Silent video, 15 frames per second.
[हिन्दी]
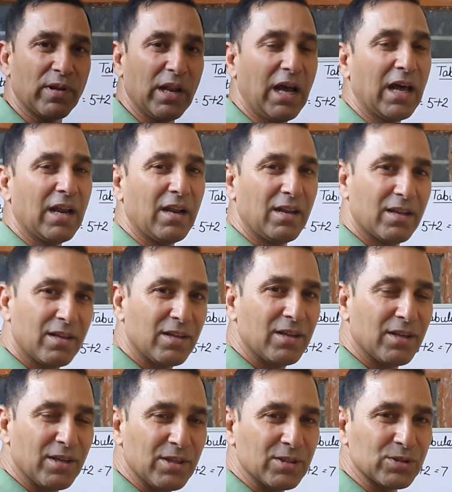फिलहाल
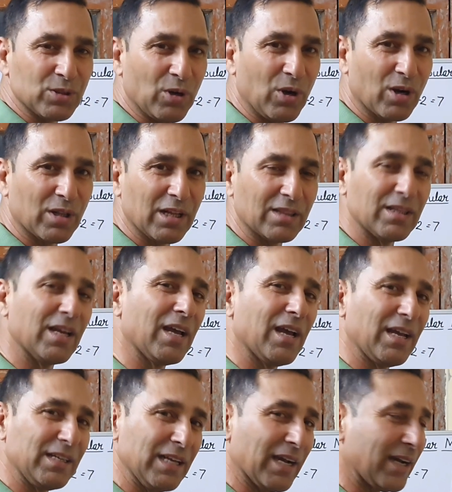छोड़ देते
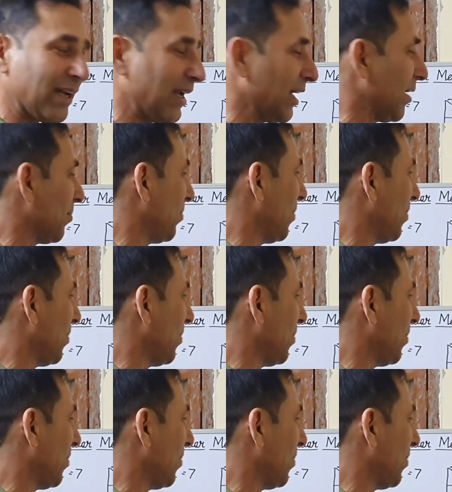हैं ये करेंगे